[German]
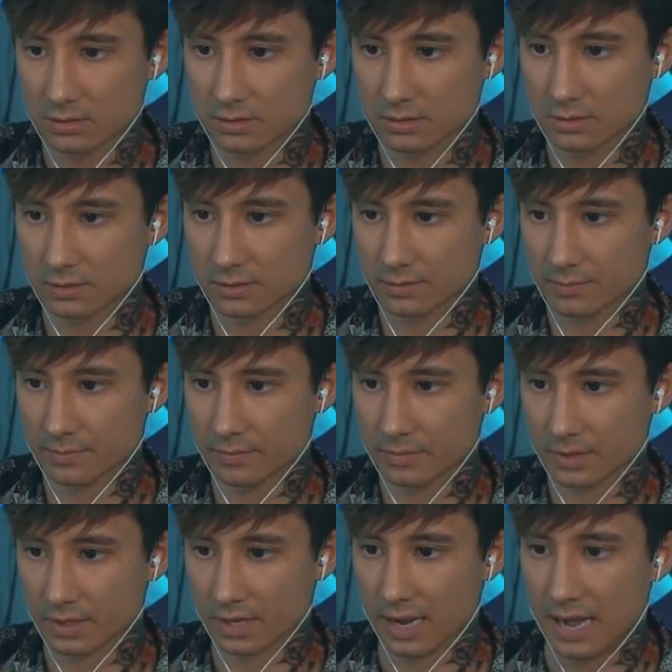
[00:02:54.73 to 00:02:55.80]

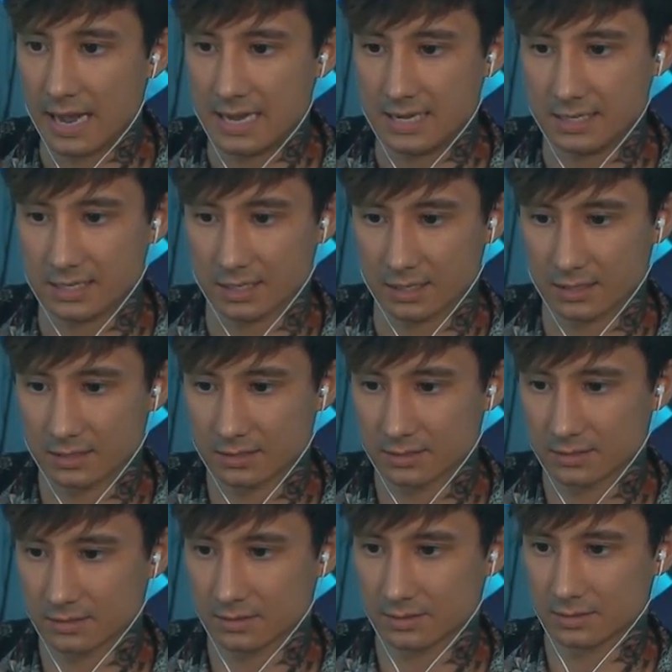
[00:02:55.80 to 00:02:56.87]
Oh alter.
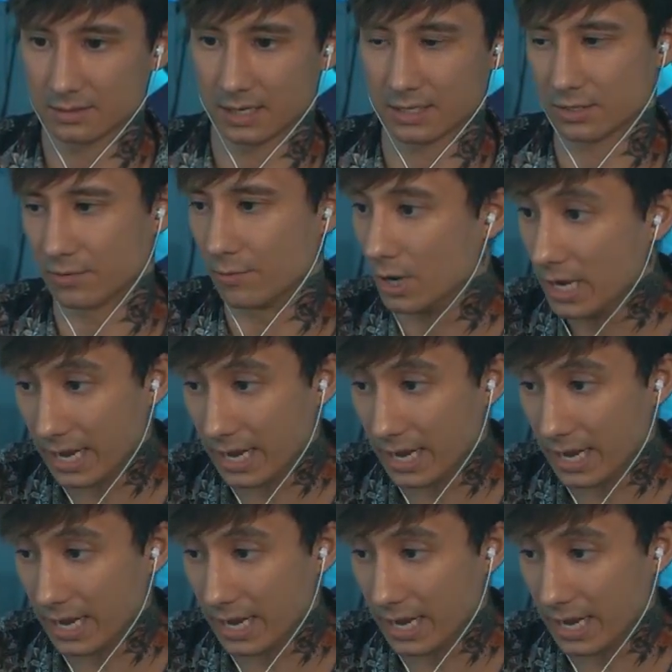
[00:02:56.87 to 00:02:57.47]
Also